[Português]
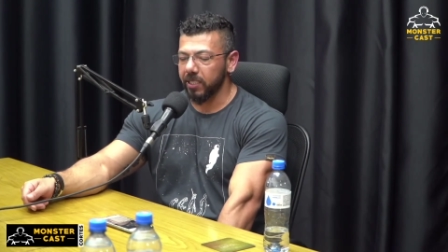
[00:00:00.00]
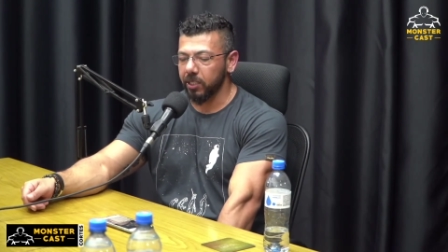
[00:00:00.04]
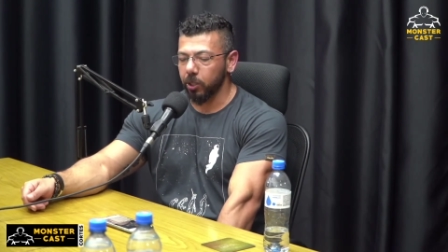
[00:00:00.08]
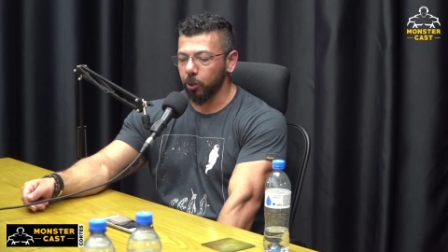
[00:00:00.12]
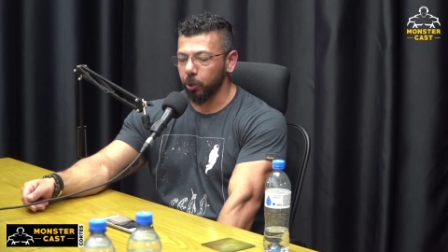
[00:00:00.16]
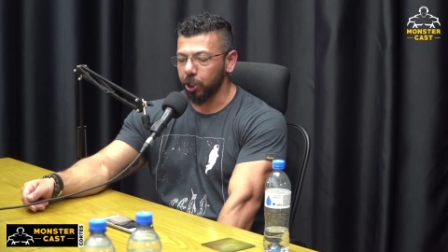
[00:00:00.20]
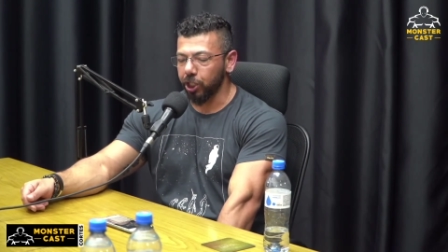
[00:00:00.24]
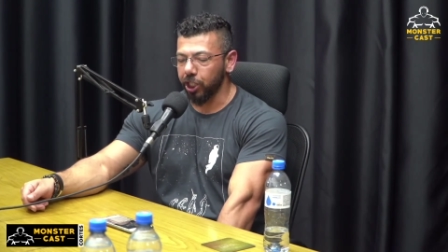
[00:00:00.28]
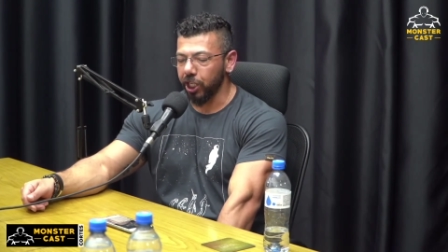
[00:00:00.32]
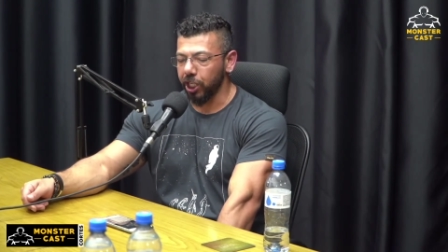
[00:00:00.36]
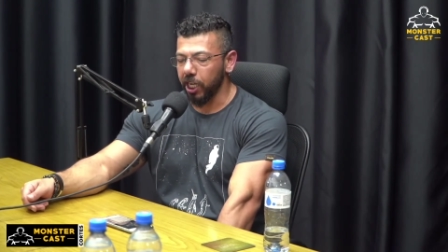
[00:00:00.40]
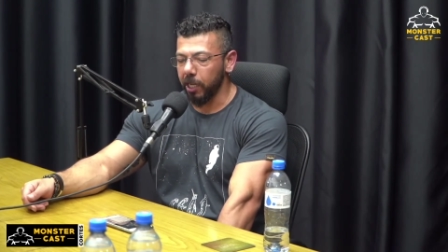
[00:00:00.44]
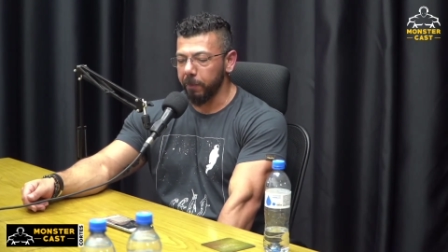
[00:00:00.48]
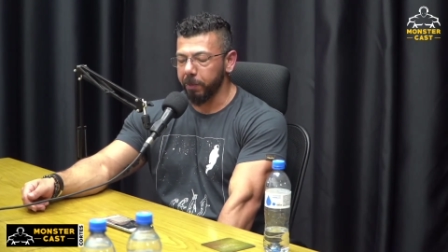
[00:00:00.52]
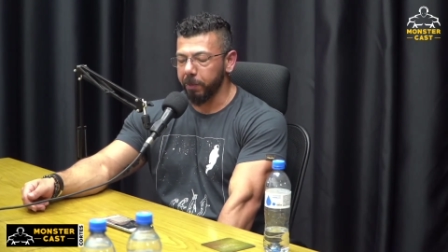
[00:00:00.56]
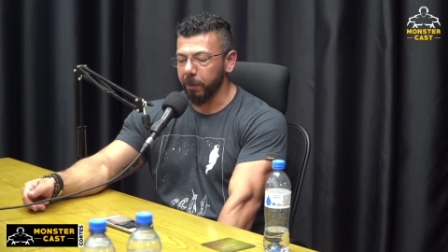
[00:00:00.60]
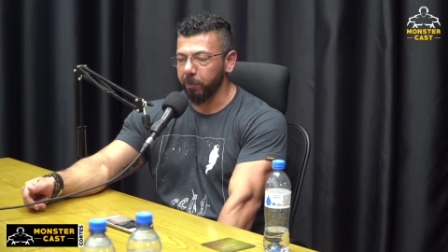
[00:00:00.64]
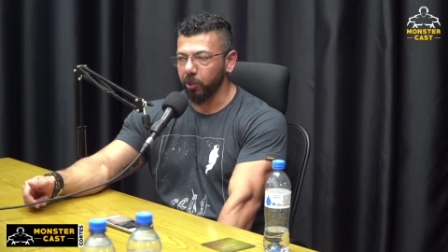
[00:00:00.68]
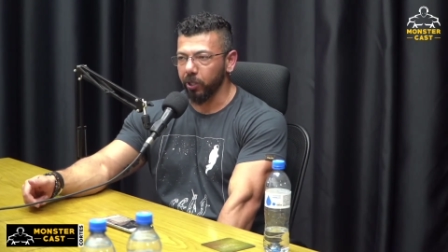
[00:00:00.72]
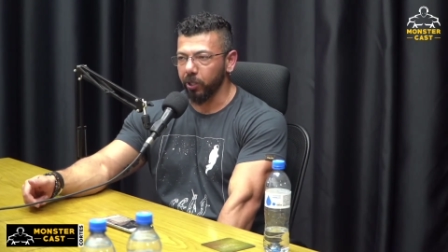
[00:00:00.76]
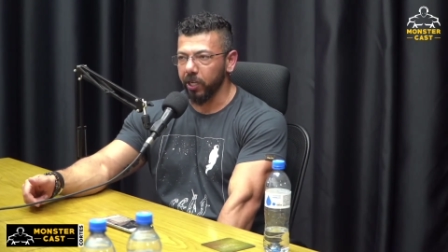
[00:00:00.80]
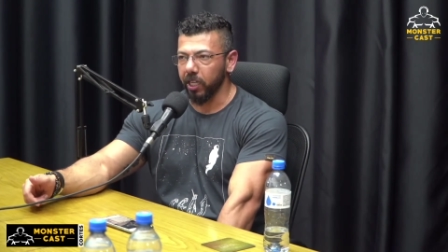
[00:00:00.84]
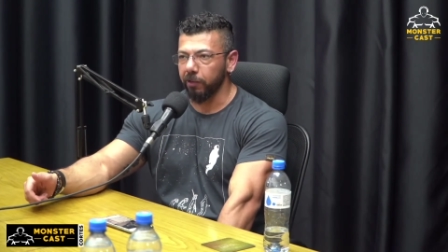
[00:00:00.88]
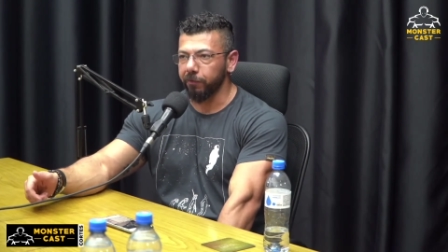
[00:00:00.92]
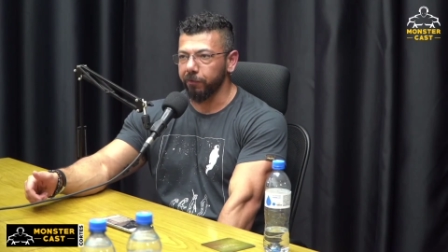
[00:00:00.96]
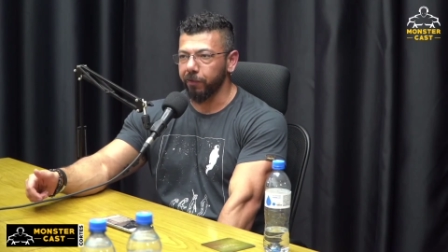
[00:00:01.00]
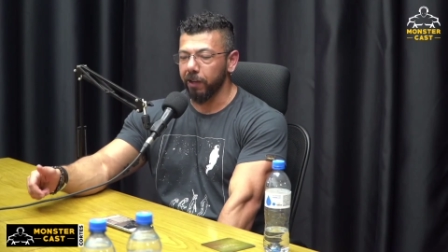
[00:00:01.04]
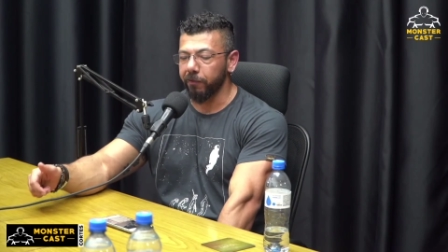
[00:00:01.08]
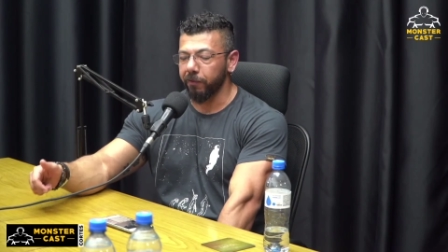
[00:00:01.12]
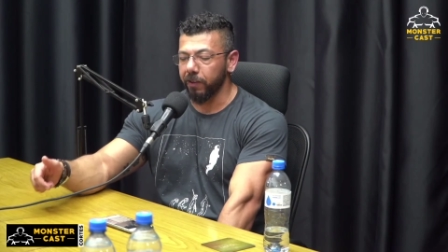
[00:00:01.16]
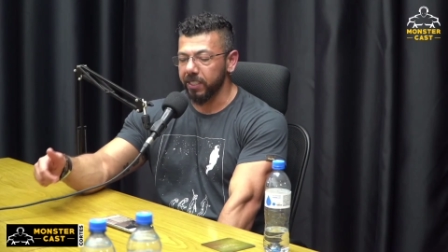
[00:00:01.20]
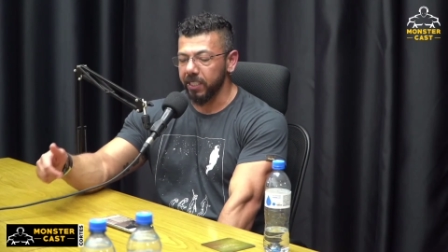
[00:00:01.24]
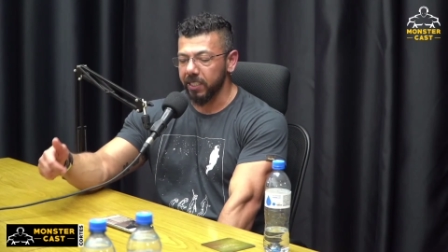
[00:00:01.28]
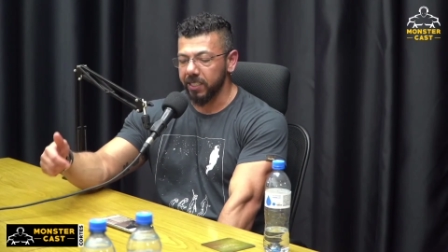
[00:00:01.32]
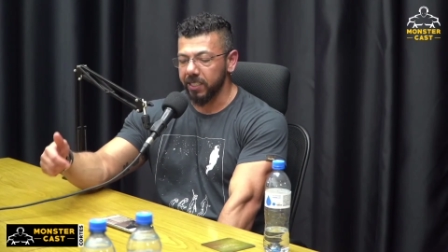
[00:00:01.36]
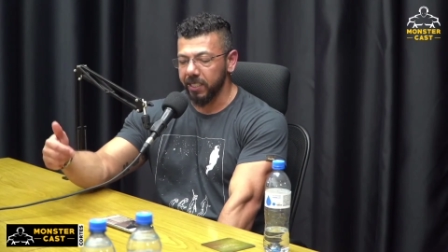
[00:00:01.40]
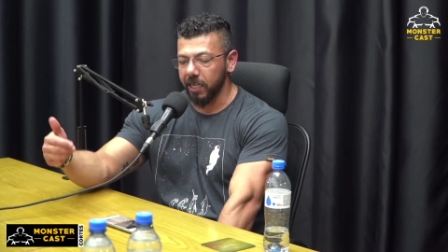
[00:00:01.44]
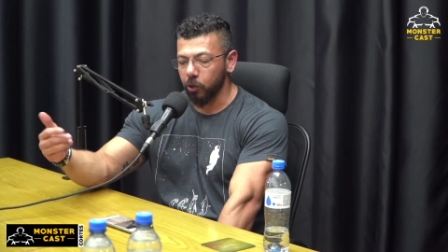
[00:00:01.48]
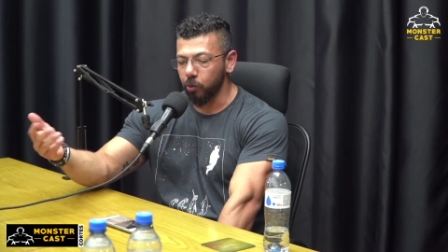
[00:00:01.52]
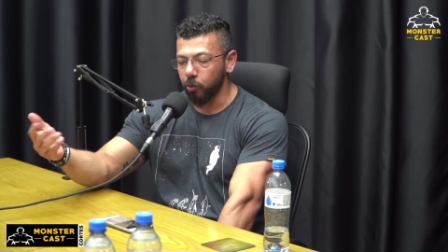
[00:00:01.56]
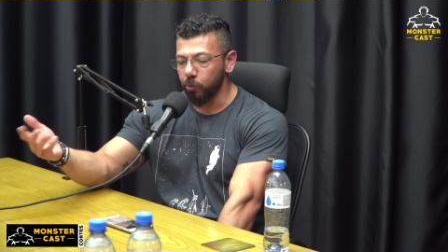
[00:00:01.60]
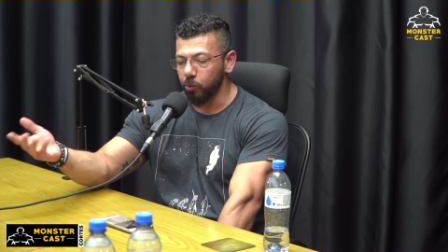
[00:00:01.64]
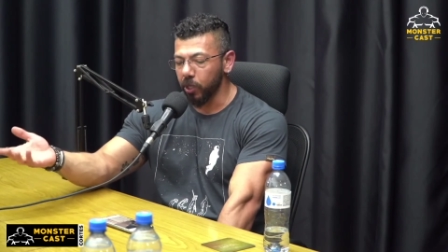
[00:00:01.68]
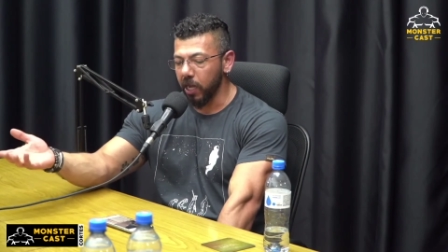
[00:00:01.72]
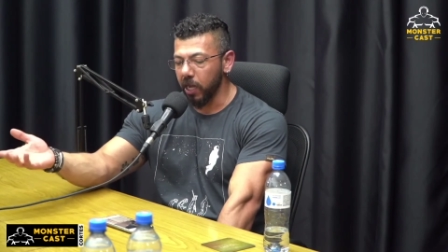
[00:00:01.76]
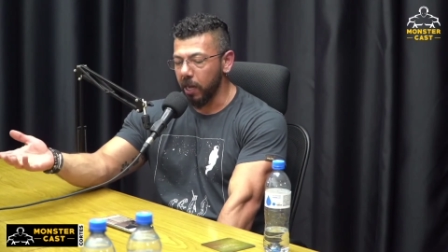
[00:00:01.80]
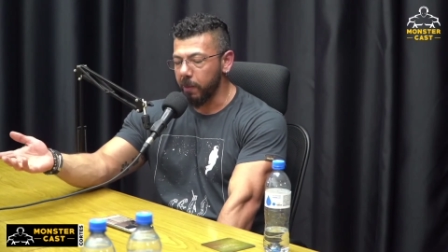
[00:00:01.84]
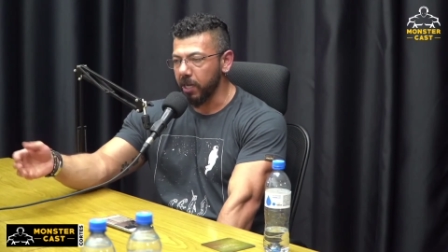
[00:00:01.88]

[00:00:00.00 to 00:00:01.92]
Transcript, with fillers: seu shape porque ela vai fazer se acumular